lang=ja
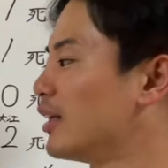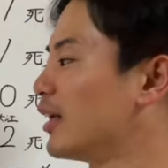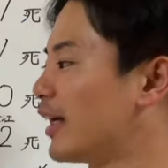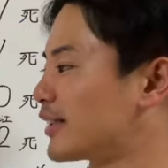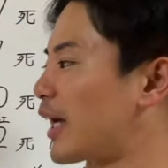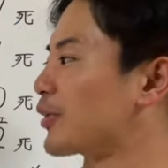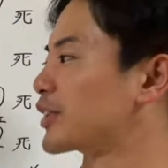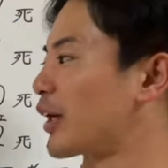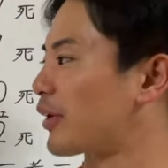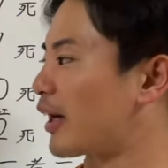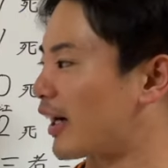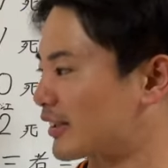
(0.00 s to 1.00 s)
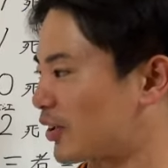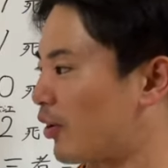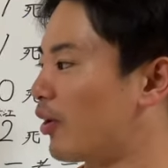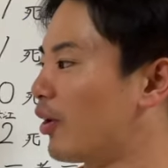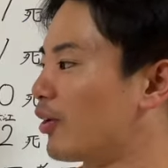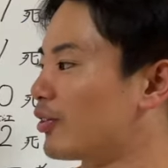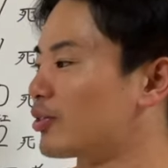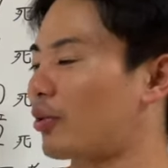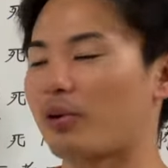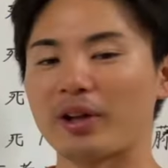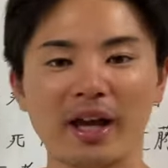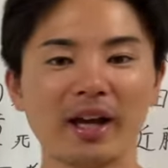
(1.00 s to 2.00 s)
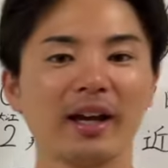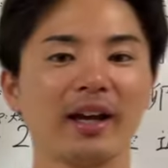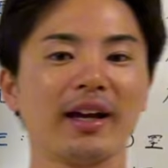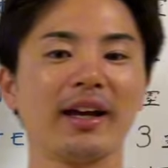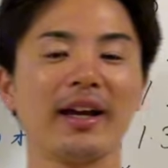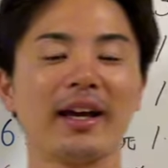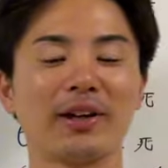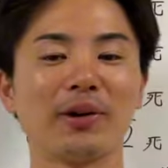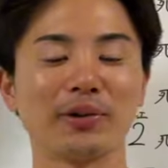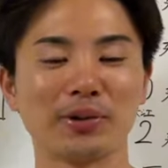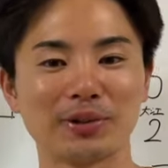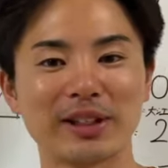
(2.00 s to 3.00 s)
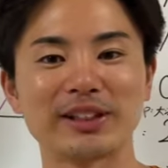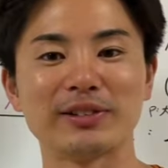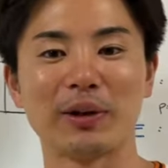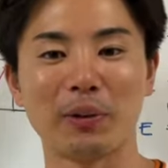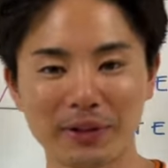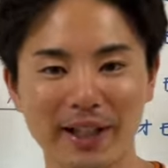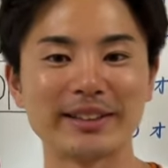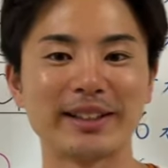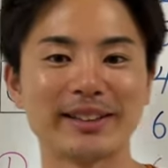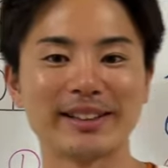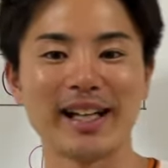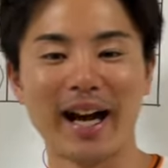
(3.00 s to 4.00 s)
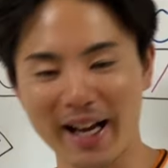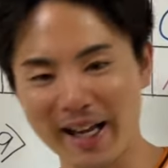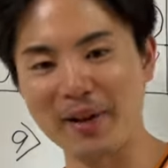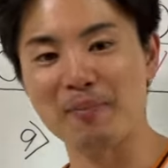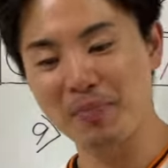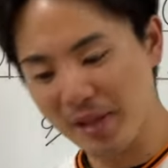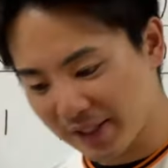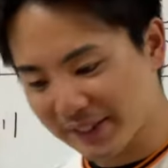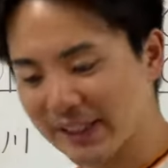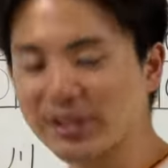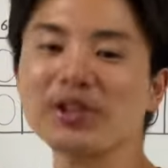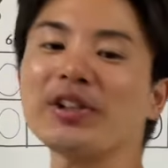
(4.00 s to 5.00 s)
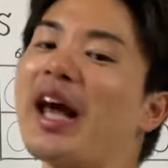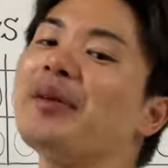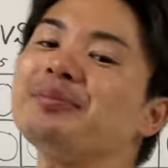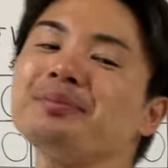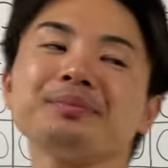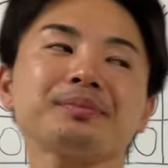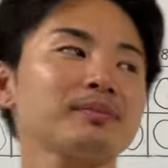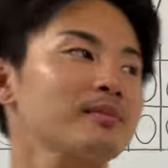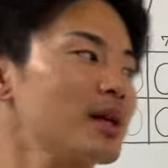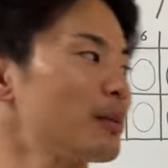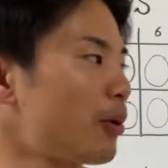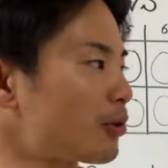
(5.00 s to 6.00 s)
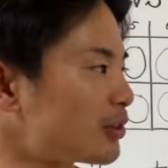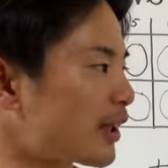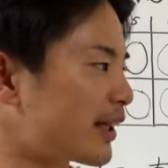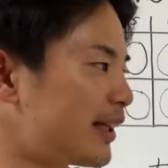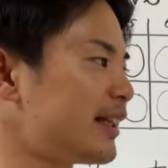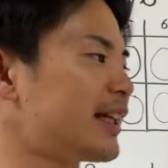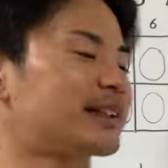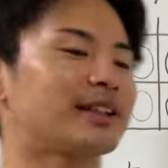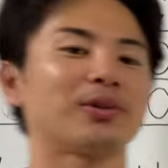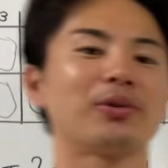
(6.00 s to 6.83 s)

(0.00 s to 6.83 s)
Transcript: えー、最後サヨナラ勝ちというところで、えー、今日の特典シーンはこんな感じです。はい。じゃあちょっとね、僕が気になったと